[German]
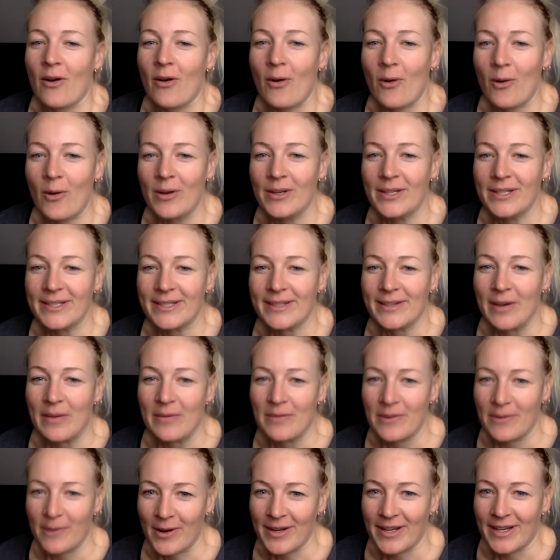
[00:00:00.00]
Und ähm,
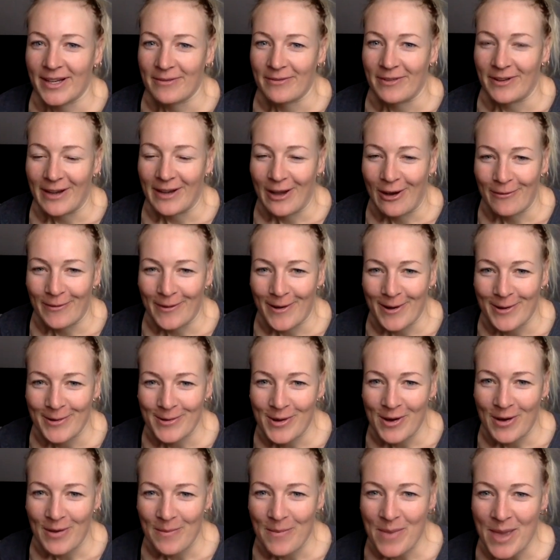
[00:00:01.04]
wir wollen dann im Verlauf auch
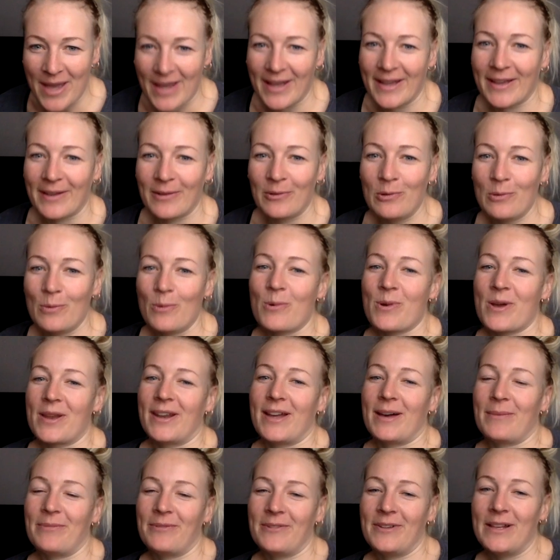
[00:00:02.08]
noch mehrere Übungen
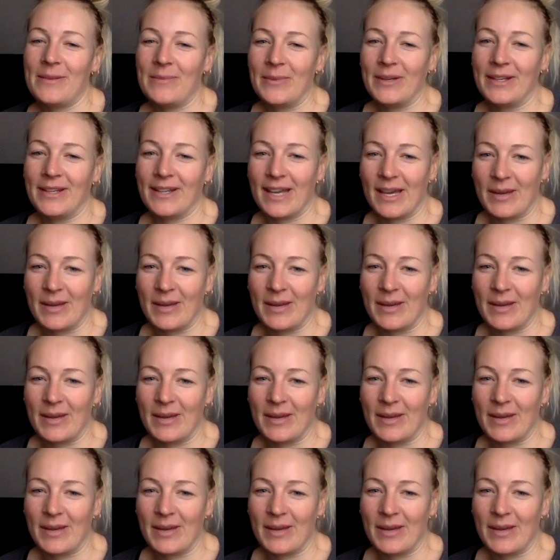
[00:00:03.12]
abfilmen,